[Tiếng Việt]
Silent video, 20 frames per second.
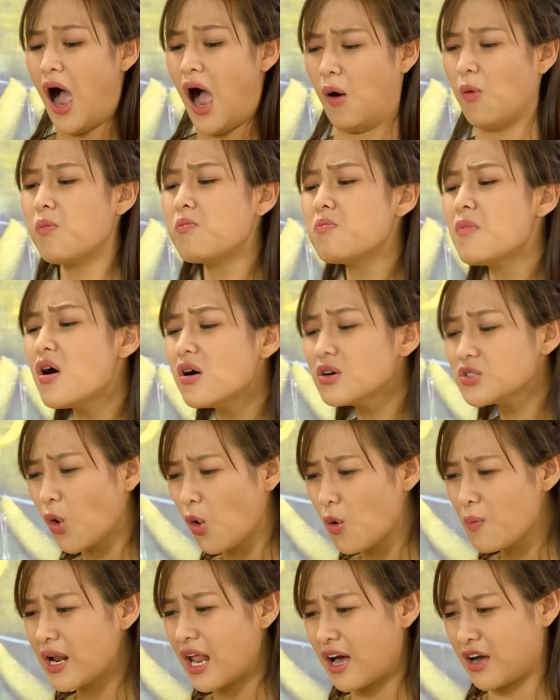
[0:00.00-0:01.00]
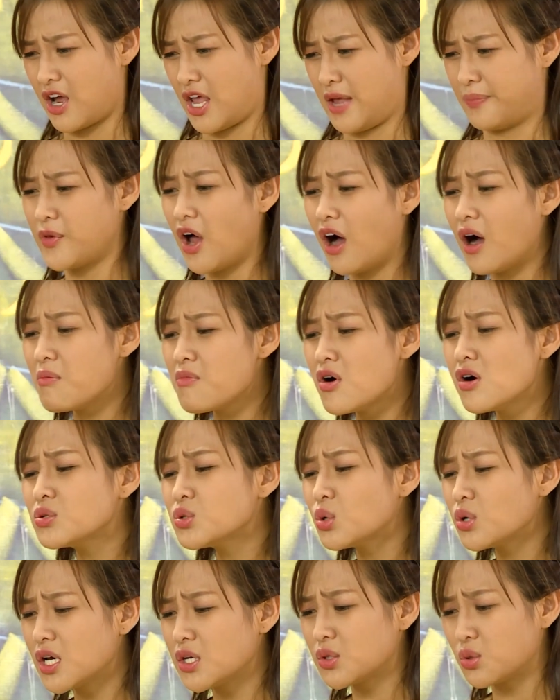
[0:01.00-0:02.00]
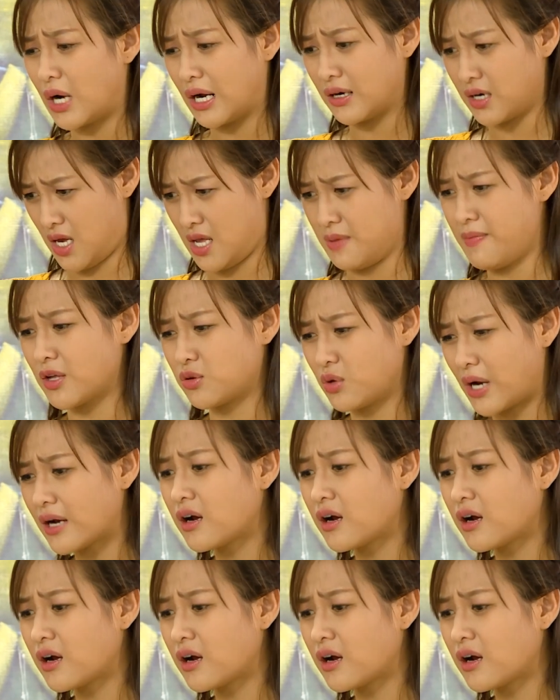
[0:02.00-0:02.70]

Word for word: Không, mướn tôi mới là nghiệp đó, mướn tôi đi tôi năn nỉ mà tôi